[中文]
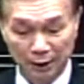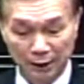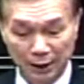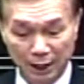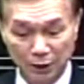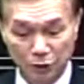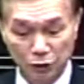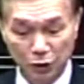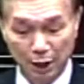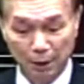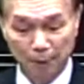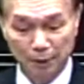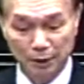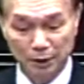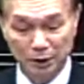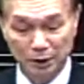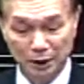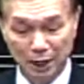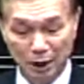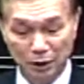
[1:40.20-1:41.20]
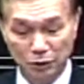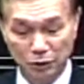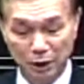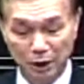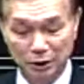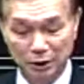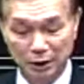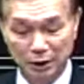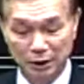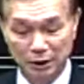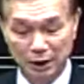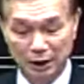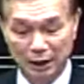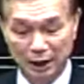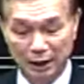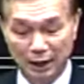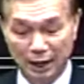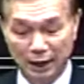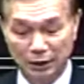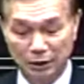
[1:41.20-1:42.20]
但却不知道随着近
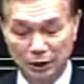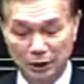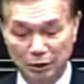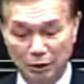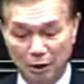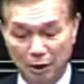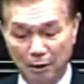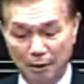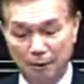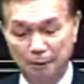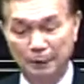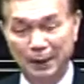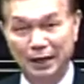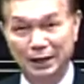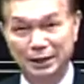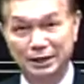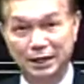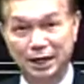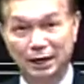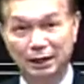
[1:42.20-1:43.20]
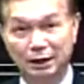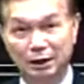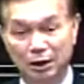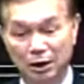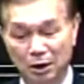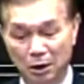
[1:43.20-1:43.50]
年来气候的变迁，